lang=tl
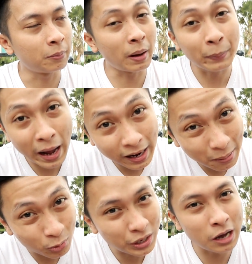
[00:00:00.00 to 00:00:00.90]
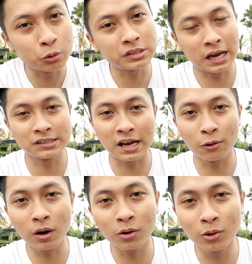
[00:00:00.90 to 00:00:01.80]
papaalam muna ako sa
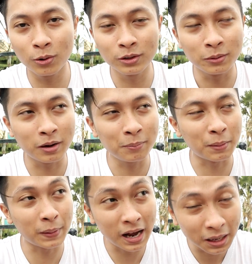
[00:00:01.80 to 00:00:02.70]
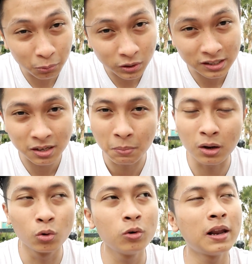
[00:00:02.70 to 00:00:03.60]
asawa ko, 'di ba? Papaalam muna sa
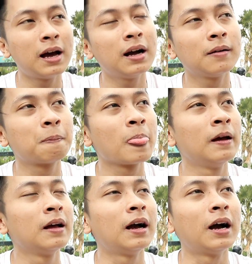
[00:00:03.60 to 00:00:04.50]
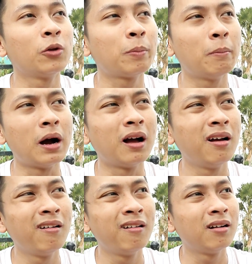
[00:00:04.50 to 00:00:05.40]
magulang. Ano pa ba?
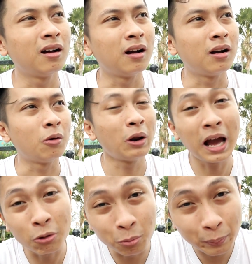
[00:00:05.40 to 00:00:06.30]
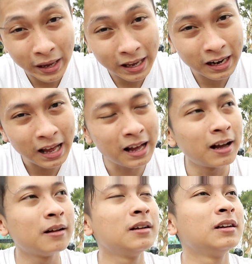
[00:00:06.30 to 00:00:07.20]
Uh, wala akong
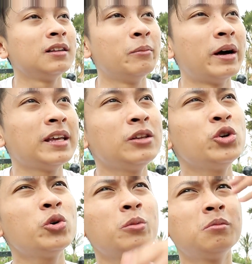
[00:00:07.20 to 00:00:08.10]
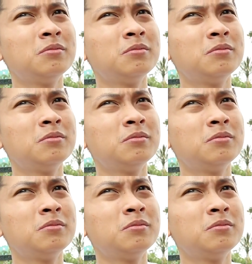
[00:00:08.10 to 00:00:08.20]
pera, 'di ba? Yan yung